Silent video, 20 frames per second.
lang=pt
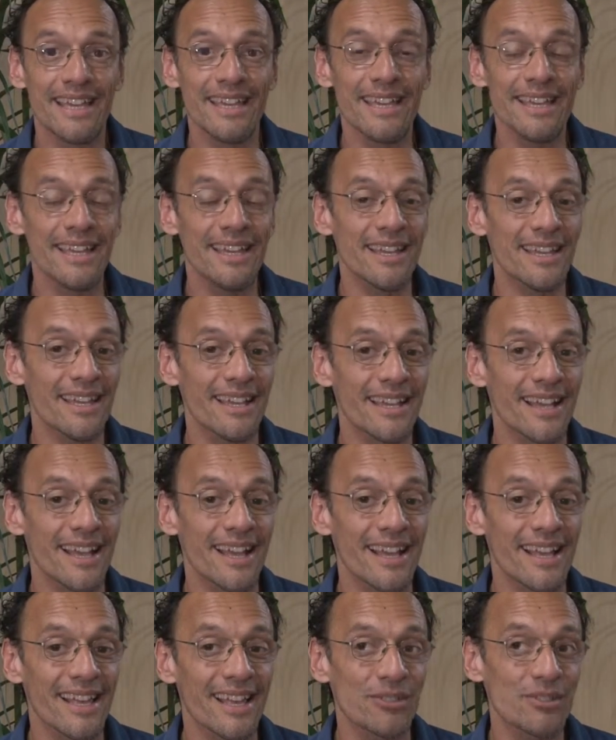E
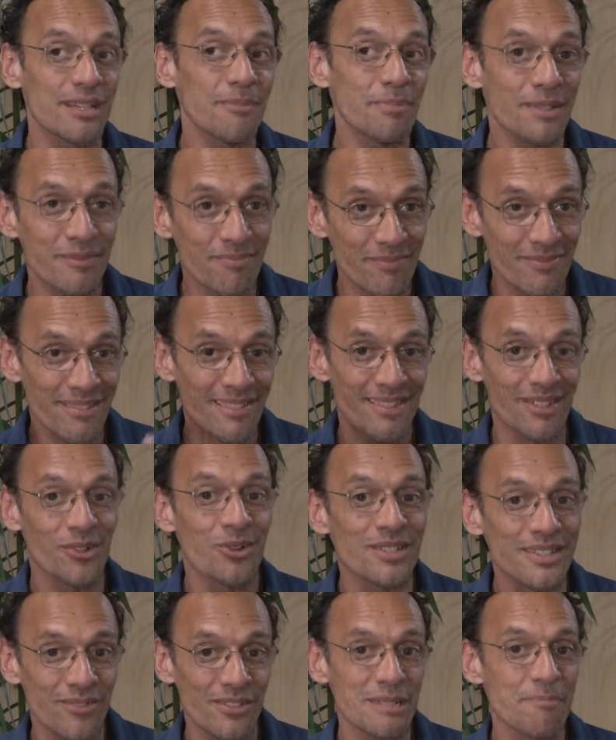eu sempre
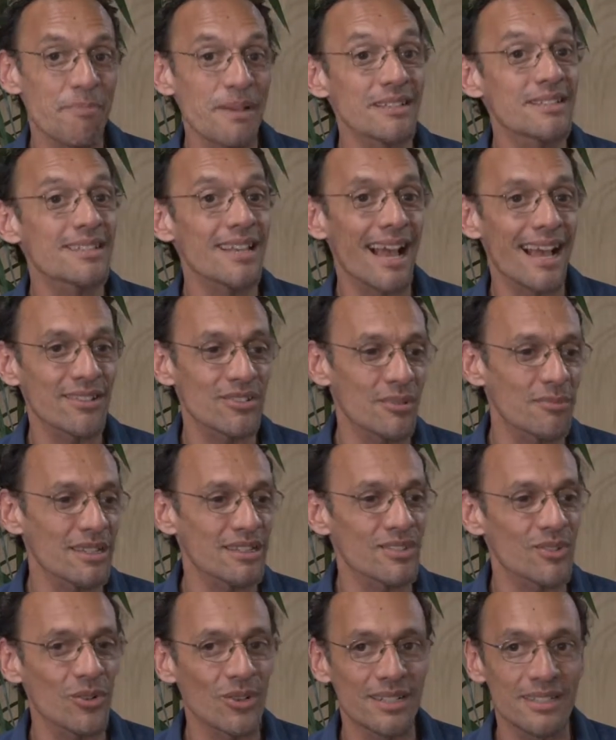gostava de pensar
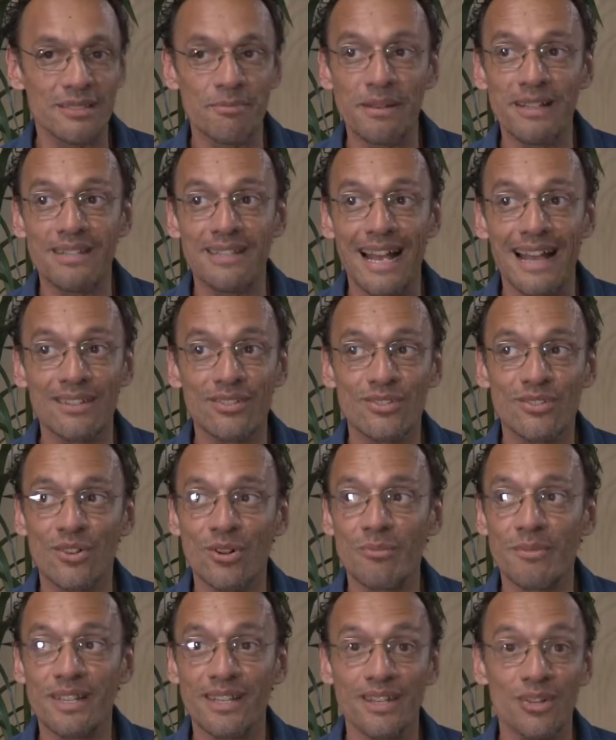sobre as coisas, pensar
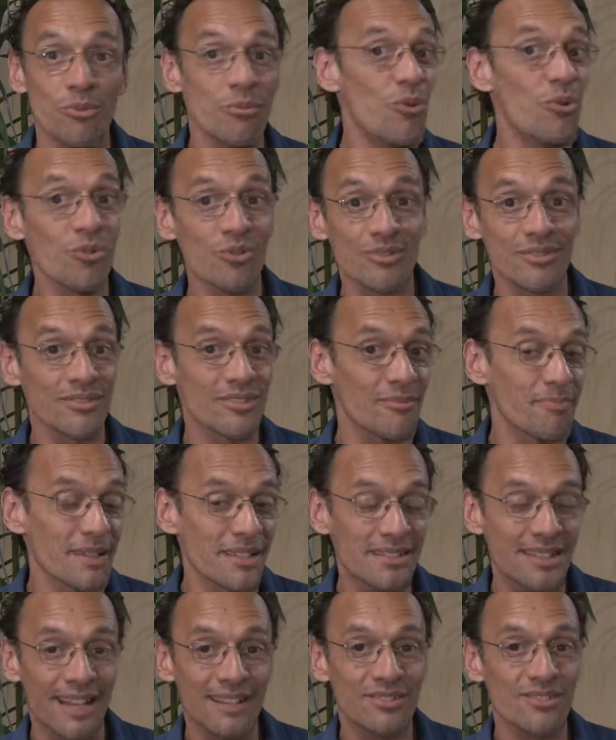sobre o mundo,
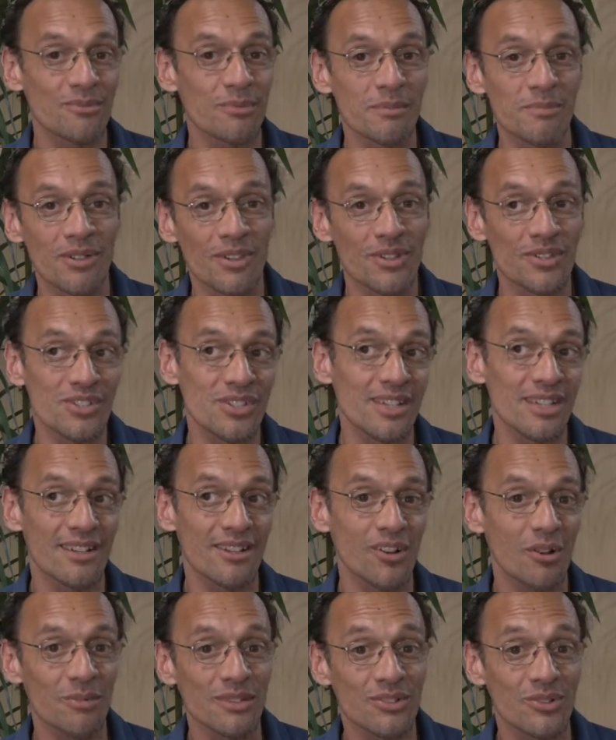pensar sobre
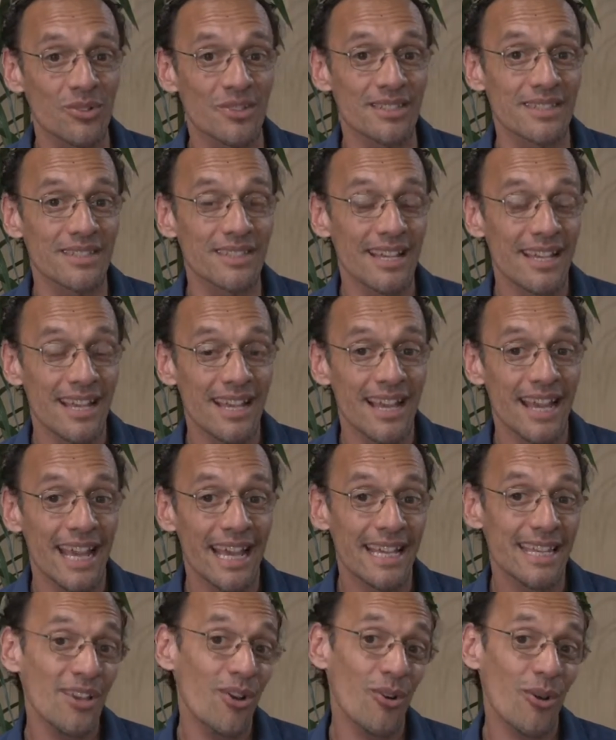biologia, como as coisas.
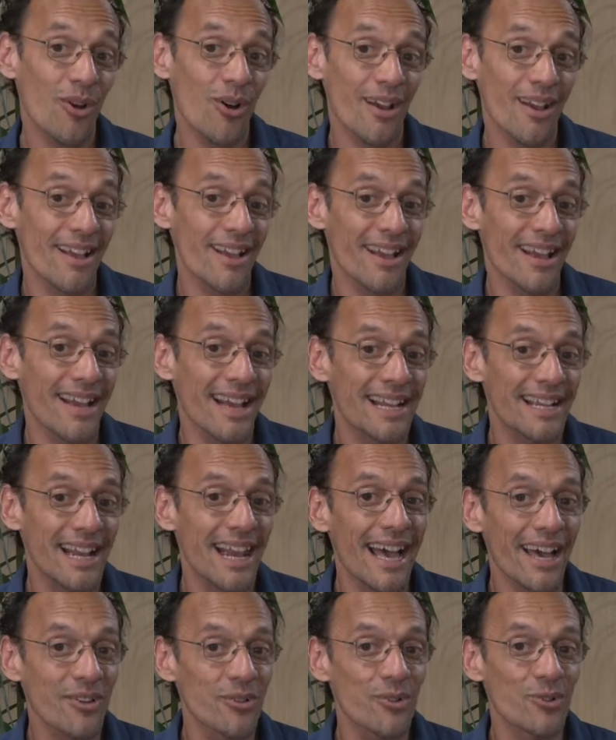E eu, é
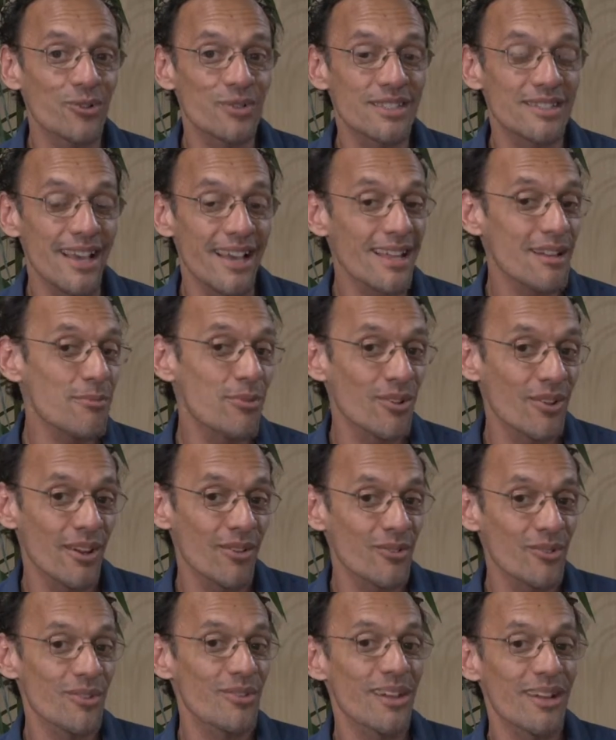claro, o cérebro
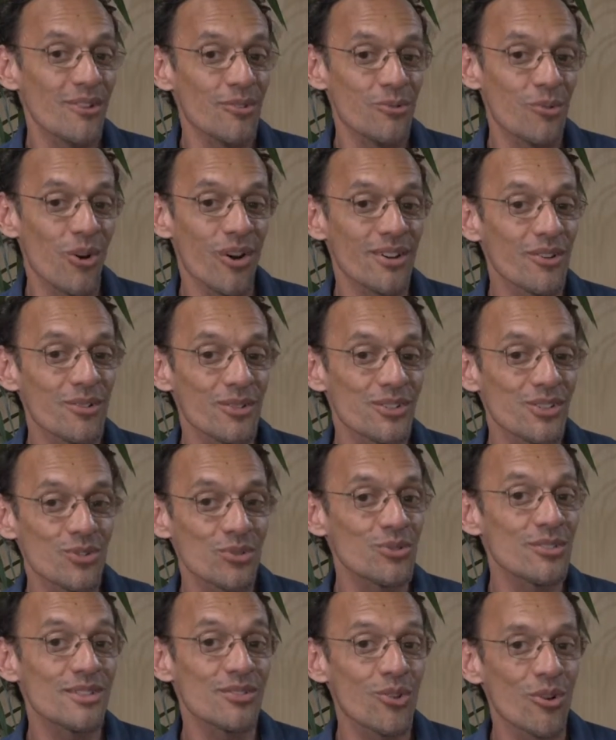é um, é um órgão
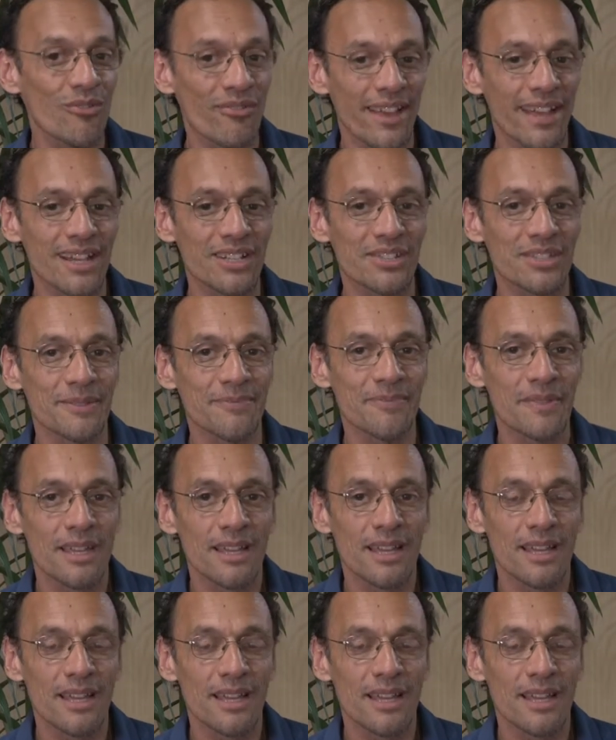onde tudo isso converge.